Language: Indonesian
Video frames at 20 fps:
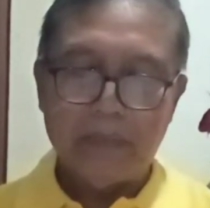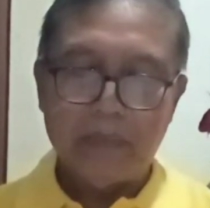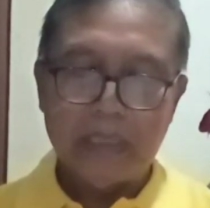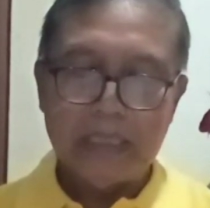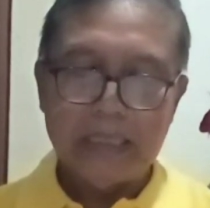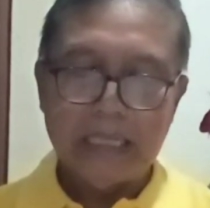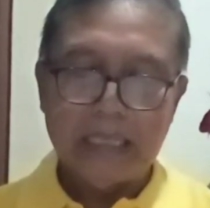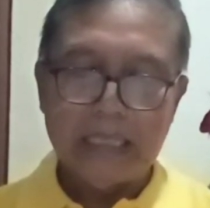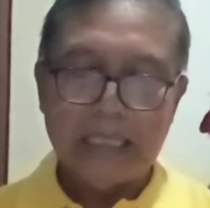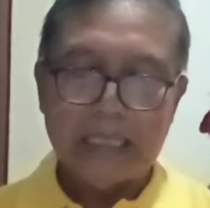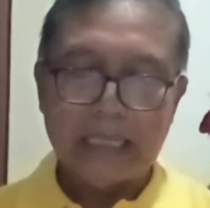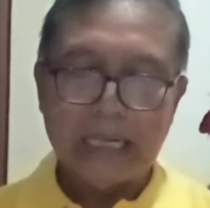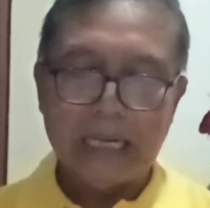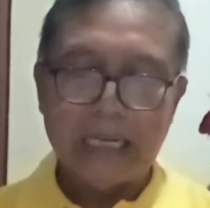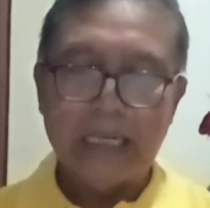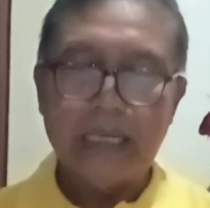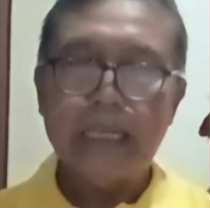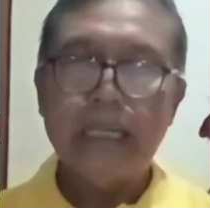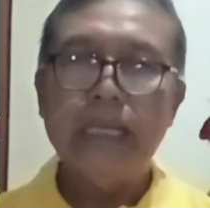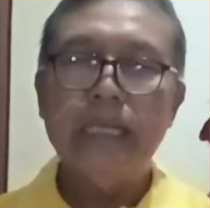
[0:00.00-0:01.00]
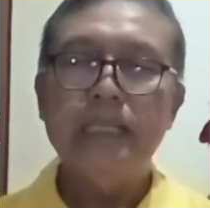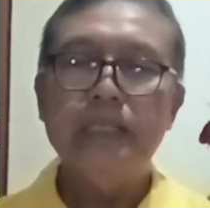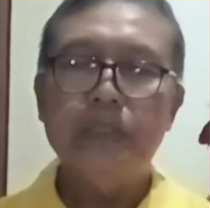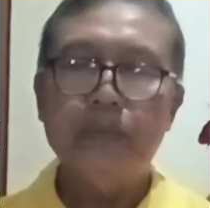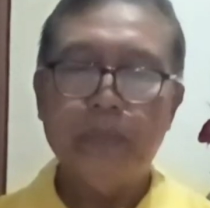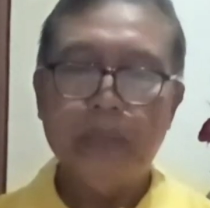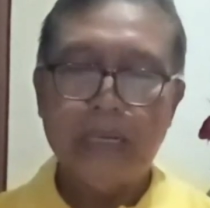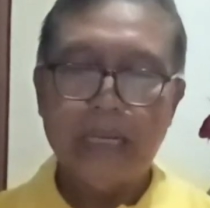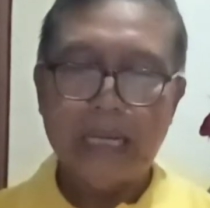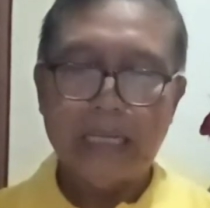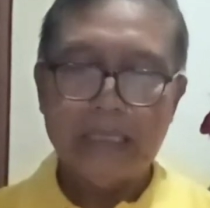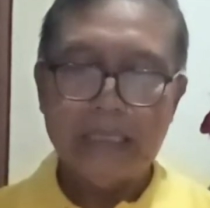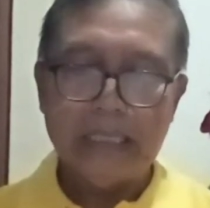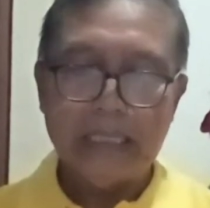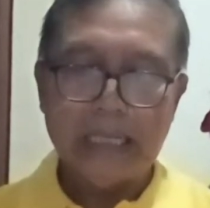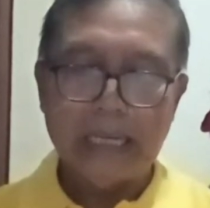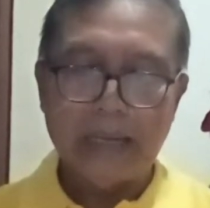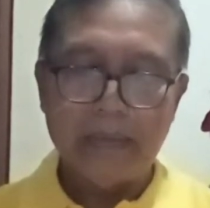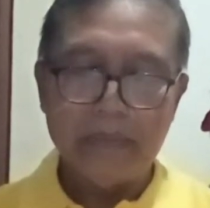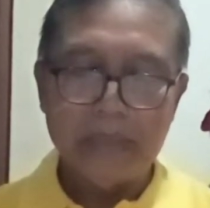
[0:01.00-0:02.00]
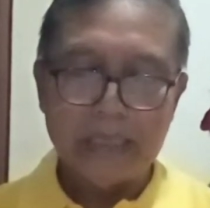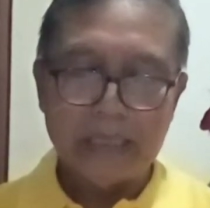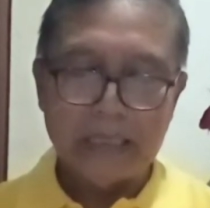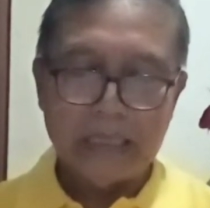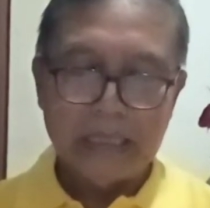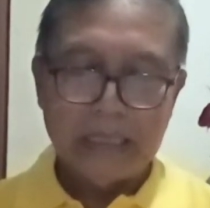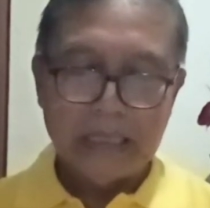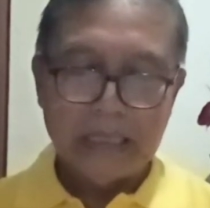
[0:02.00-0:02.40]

menjadikan inspirasi kami